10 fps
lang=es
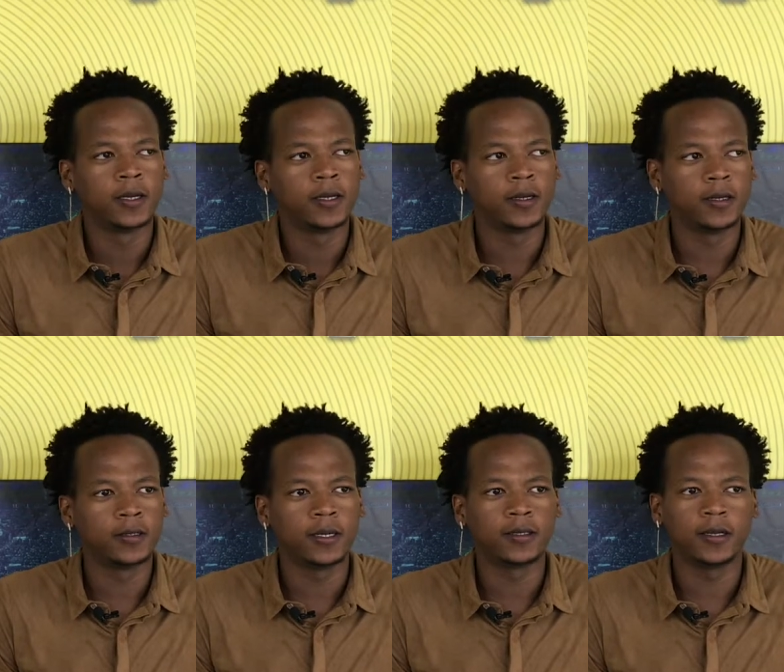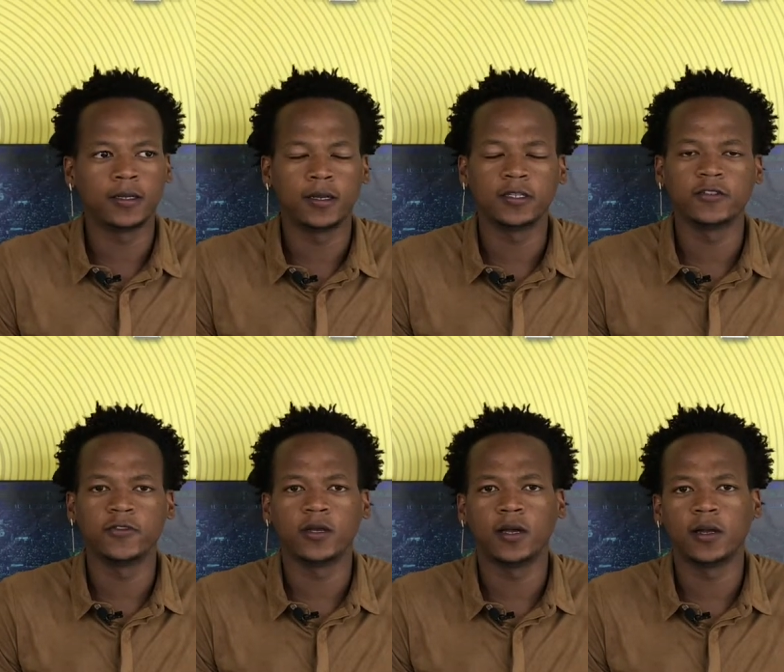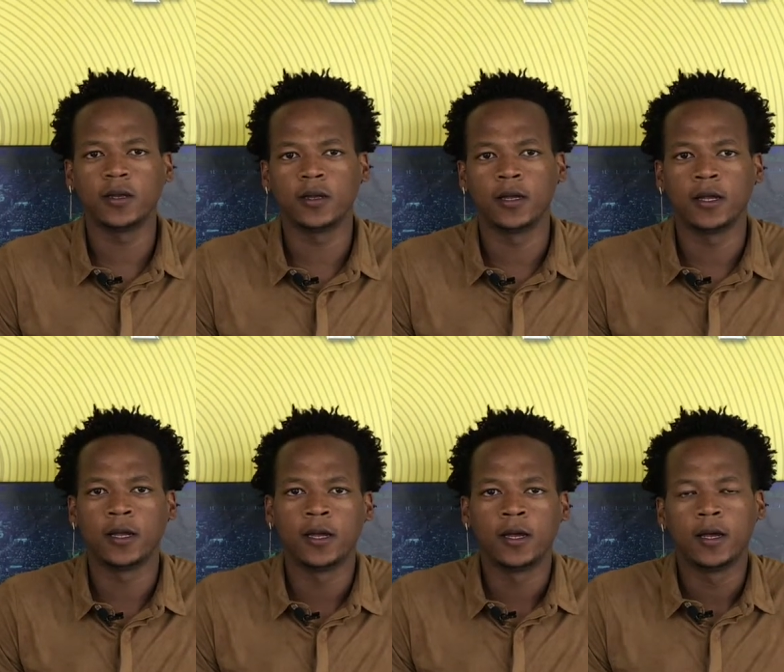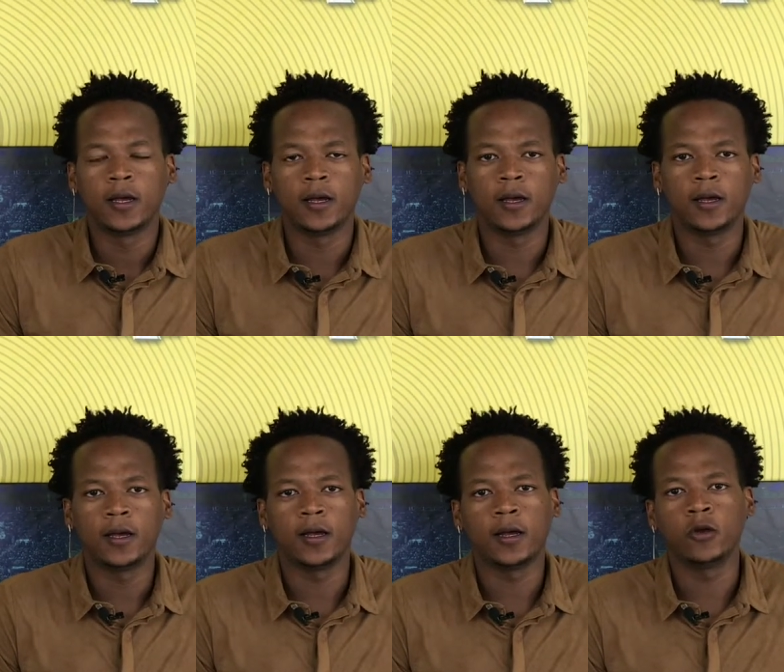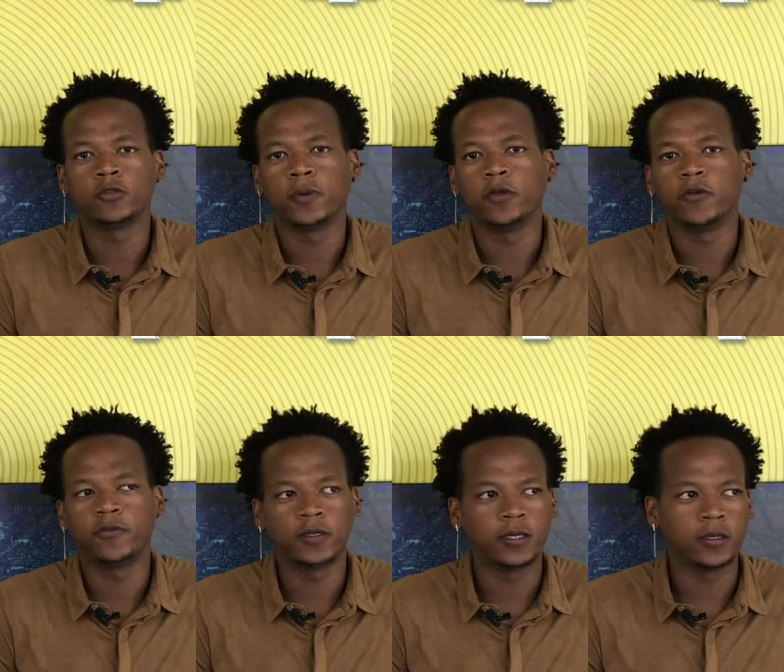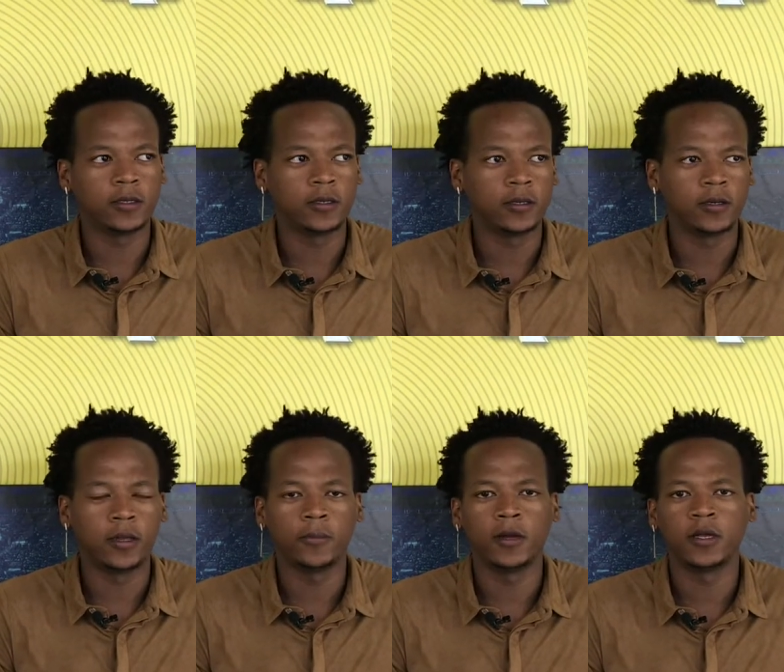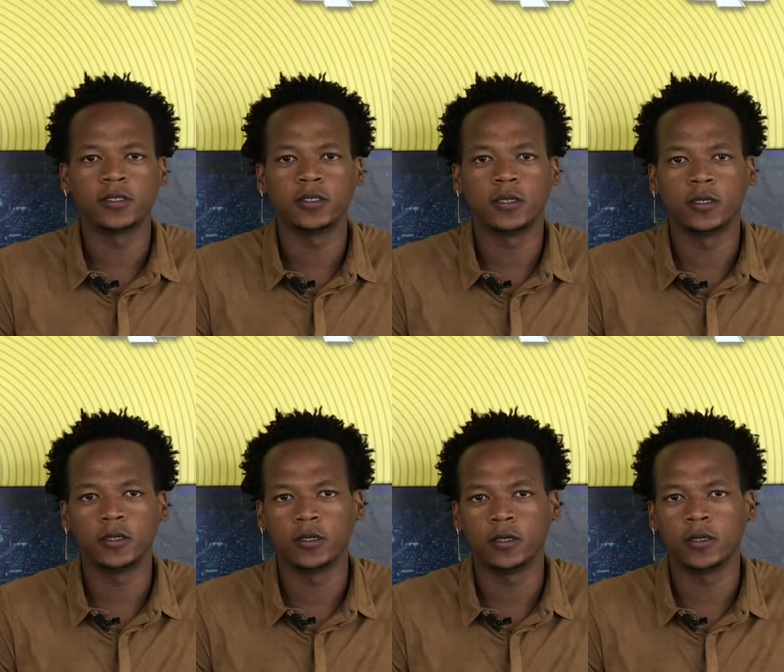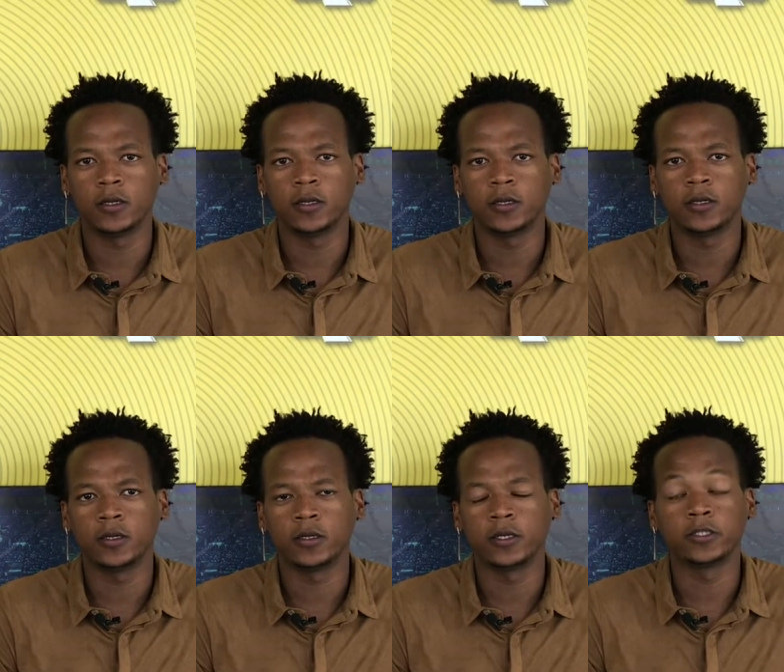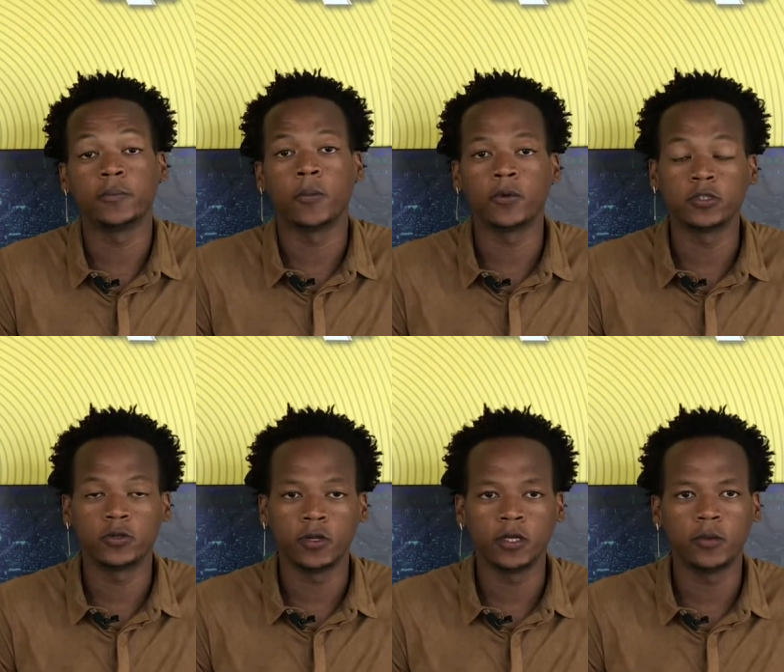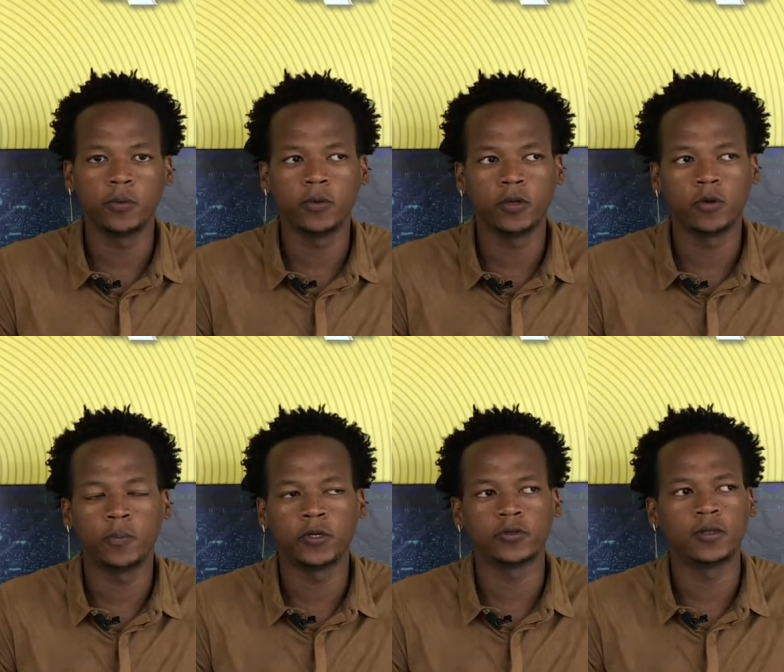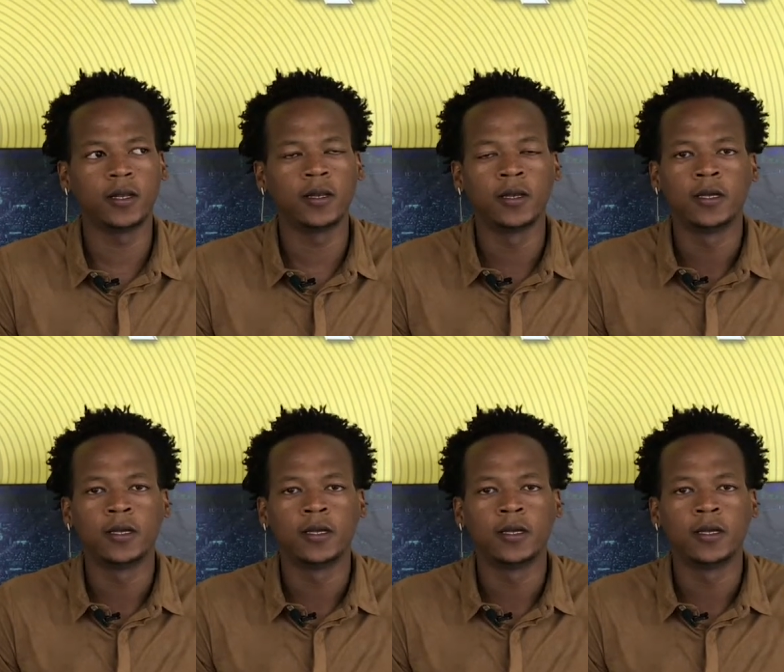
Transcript: eh, tratar de clasificar a, los playoffs allá en MLS, eh, que es el propósito de equipo, y no personal.